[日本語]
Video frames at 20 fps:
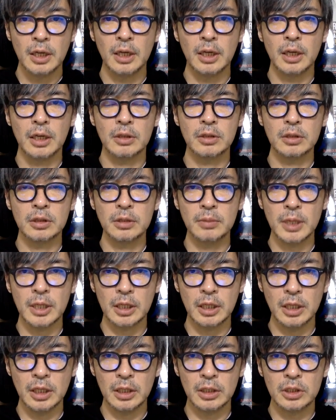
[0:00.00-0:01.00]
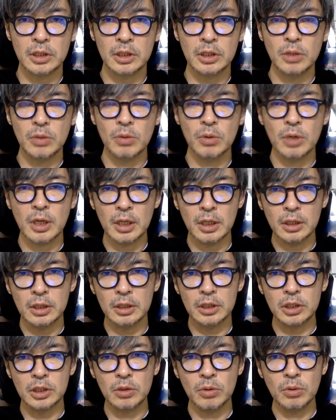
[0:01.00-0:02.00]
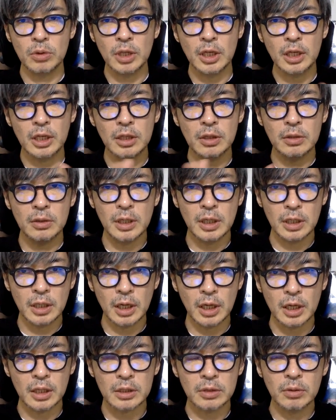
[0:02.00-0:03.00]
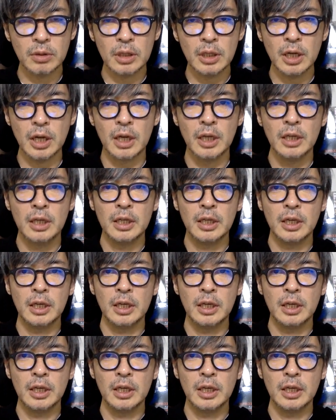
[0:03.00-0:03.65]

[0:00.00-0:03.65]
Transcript: えー、つまり、自動化、自動的に売れて、それが